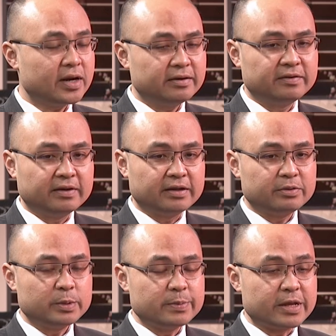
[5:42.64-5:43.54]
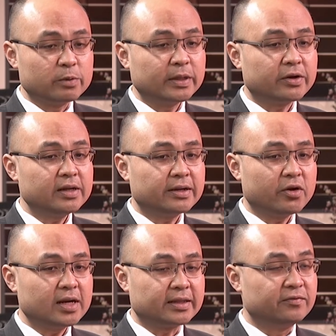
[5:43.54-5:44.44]
của anh vì chúng ta nói
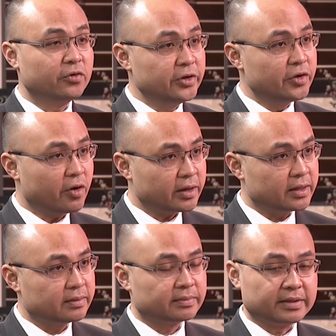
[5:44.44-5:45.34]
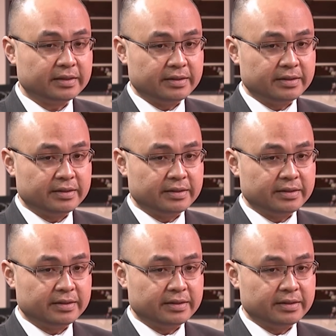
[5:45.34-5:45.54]
nói là thành phố New York đi uh-huh.